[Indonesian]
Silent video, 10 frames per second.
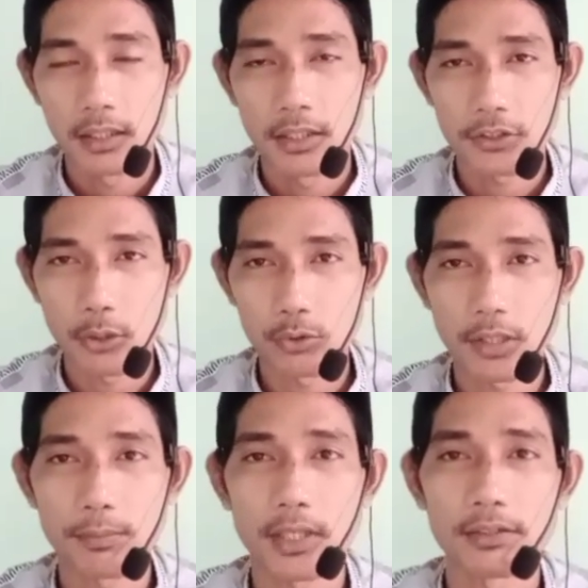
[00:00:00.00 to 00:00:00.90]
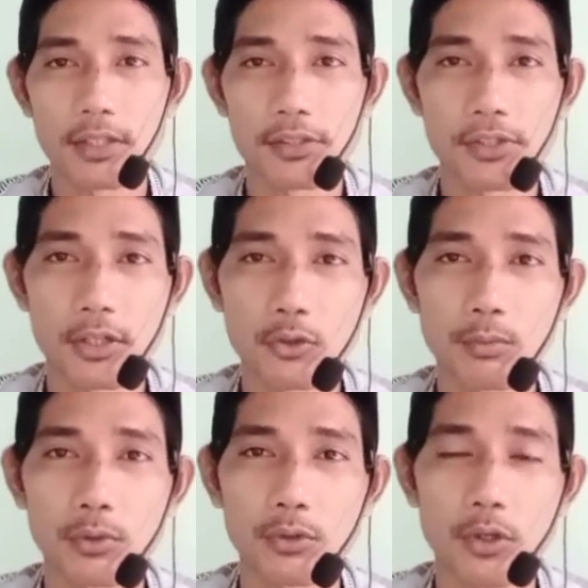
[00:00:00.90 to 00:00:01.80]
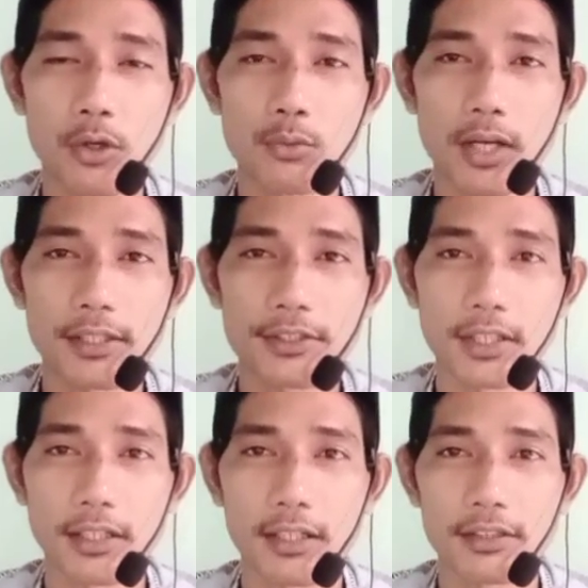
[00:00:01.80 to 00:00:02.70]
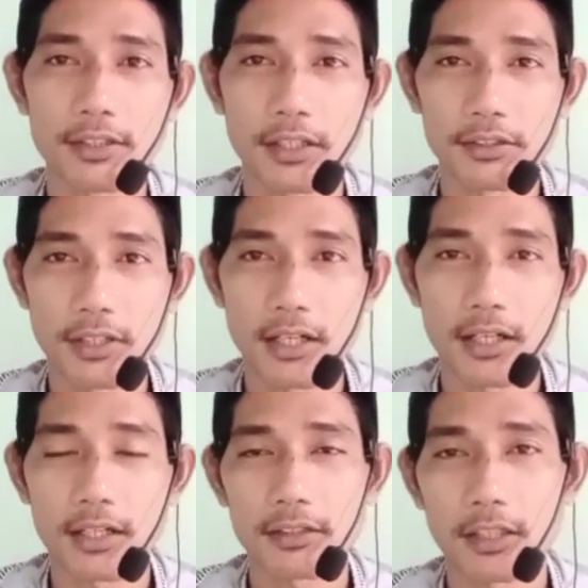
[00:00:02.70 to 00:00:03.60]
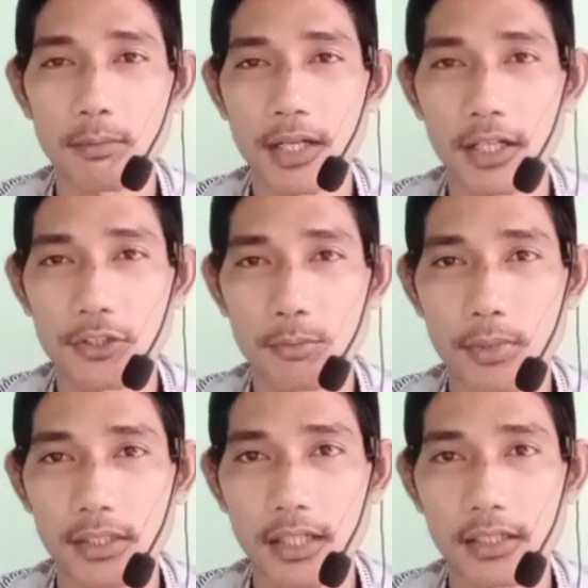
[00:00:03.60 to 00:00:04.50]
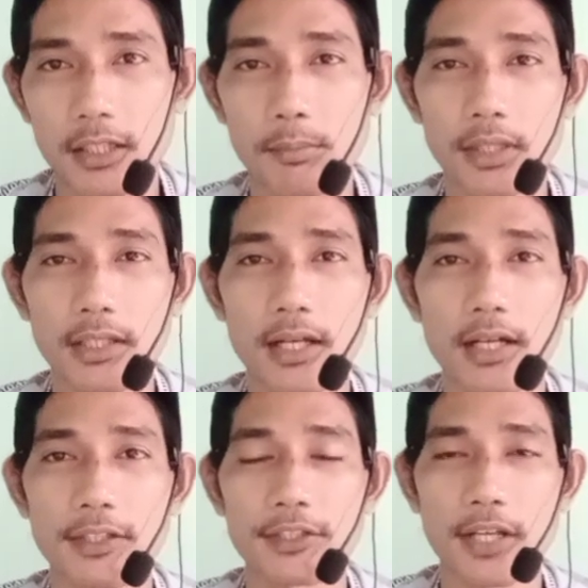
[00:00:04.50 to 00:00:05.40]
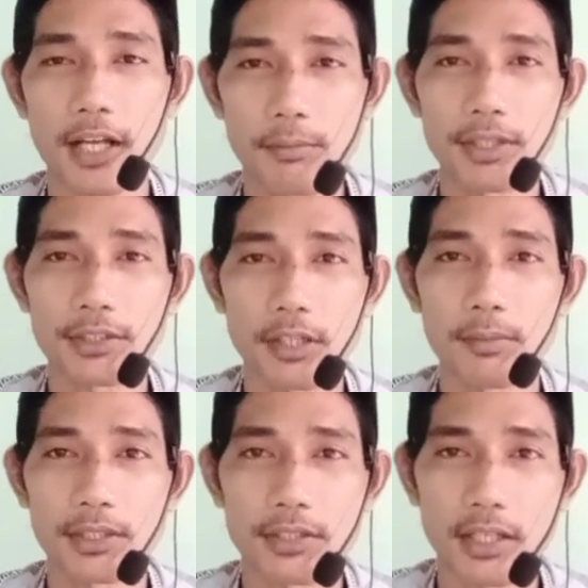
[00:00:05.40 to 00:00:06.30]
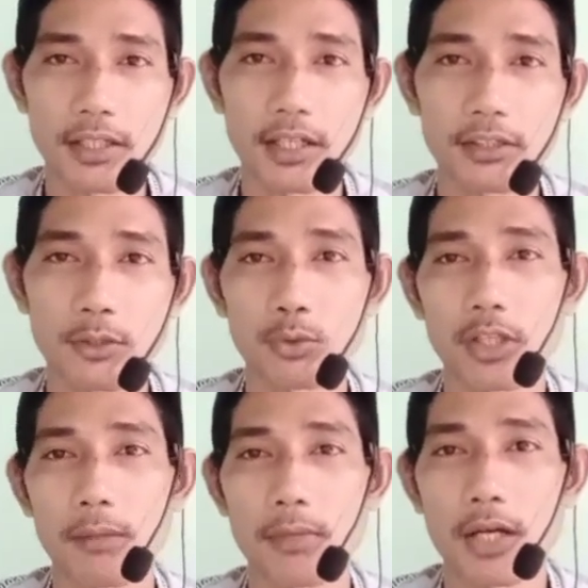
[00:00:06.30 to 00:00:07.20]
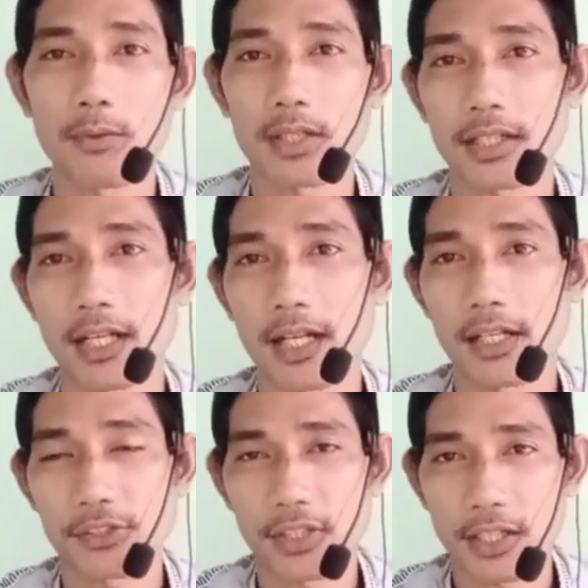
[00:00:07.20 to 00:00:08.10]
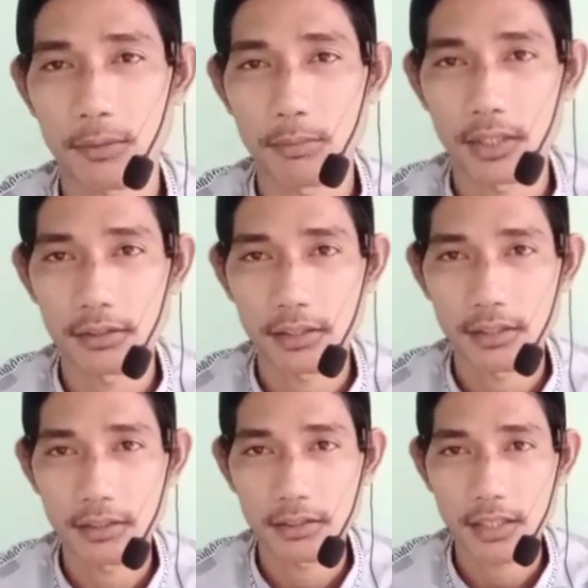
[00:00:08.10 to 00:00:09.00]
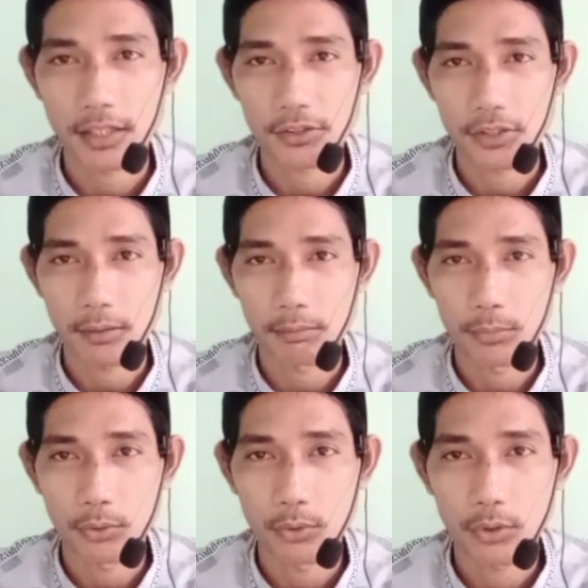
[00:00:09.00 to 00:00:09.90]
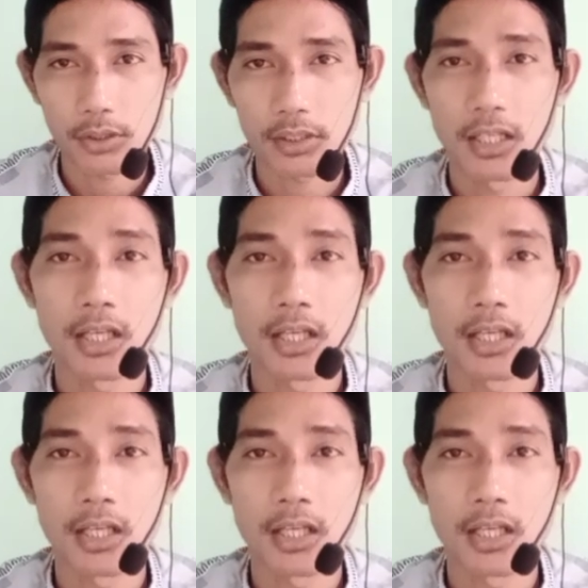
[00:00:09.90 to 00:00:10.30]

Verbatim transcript: saya ucapkan jazakumullahu ahsanal jaza. Terima kasih banyak kepada sahabat-sahabat saya terutama warga Serang Banten, Kang Sampun